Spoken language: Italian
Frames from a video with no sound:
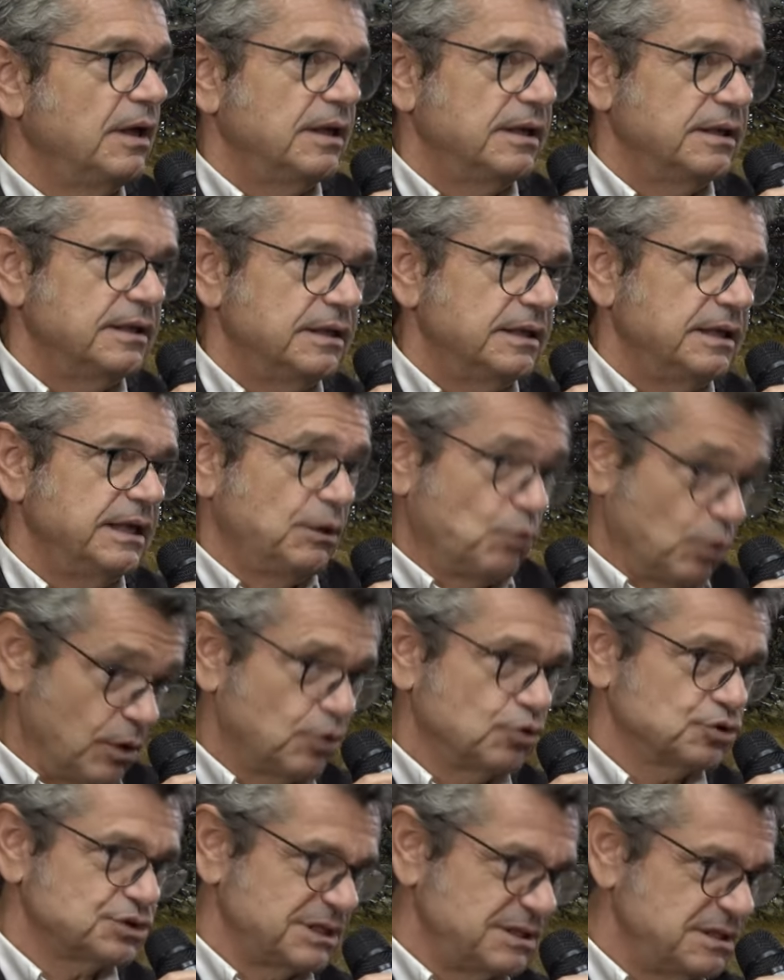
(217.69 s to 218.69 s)
è
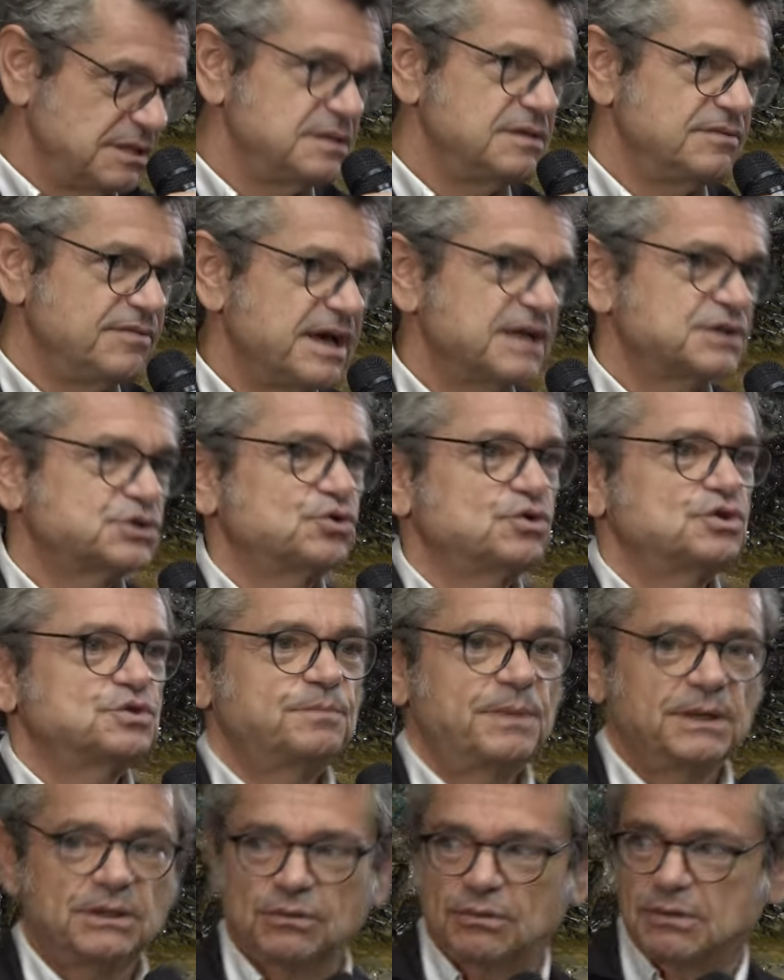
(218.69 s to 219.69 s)
qualcosa di diverso
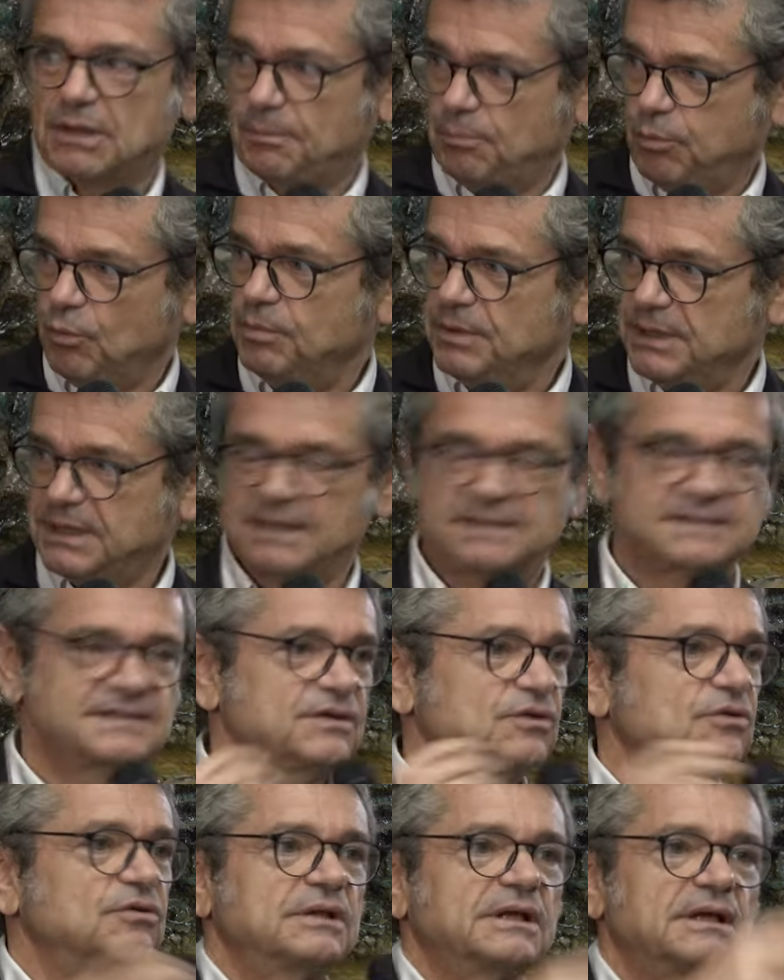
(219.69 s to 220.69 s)
rispetto a una
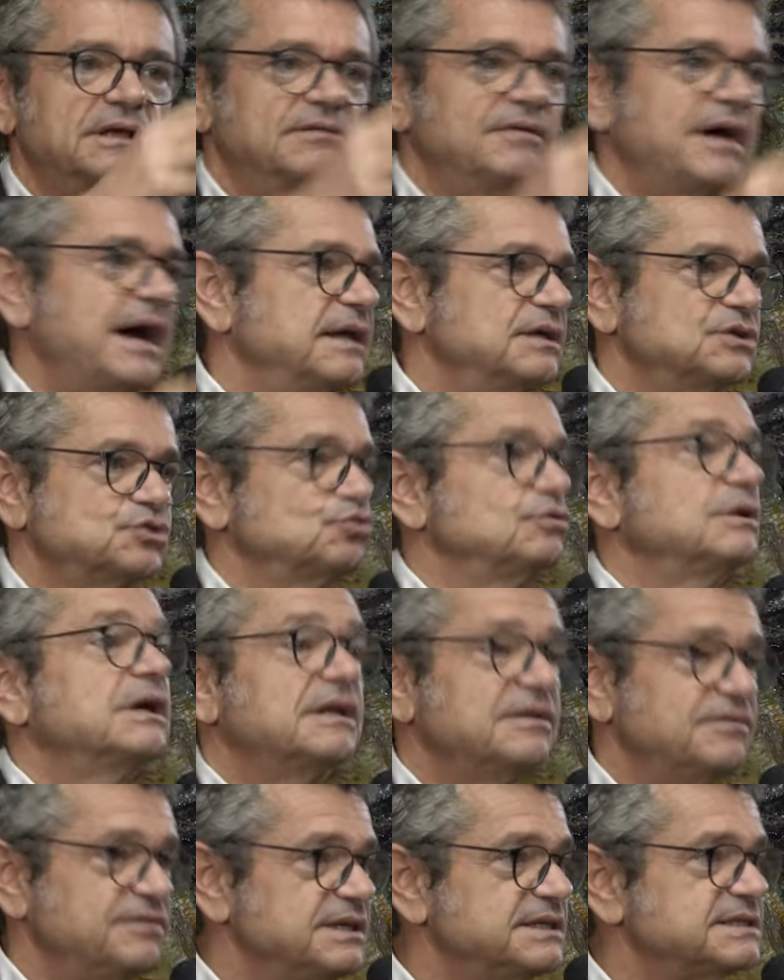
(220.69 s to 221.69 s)
pubblicazione che vai su una
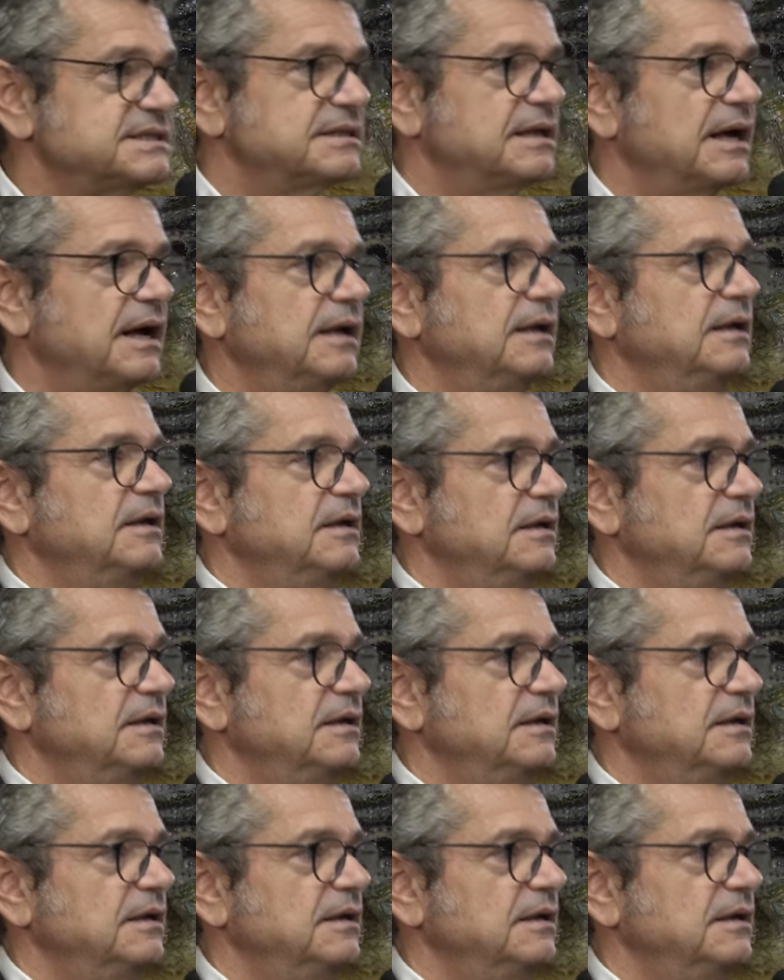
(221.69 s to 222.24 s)
rivista